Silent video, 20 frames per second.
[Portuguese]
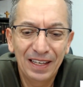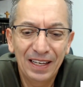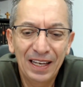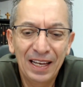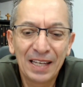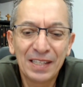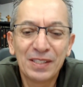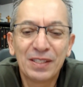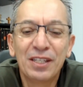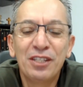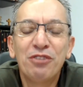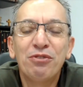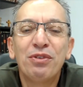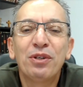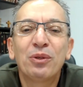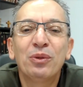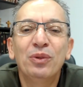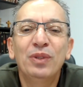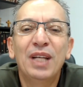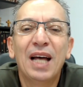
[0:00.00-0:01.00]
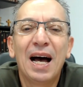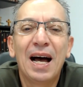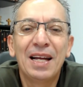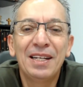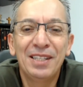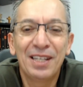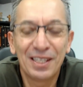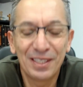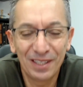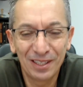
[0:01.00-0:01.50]
esta
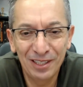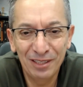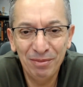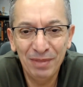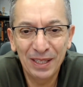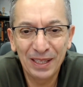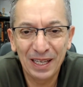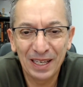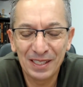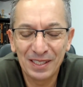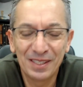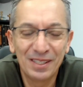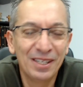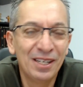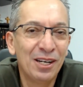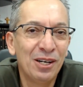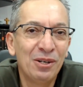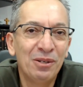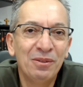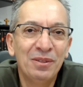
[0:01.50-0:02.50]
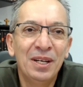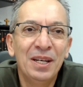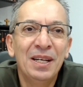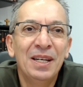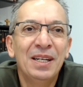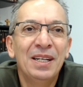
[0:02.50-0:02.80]
dificuldade, esta limitação,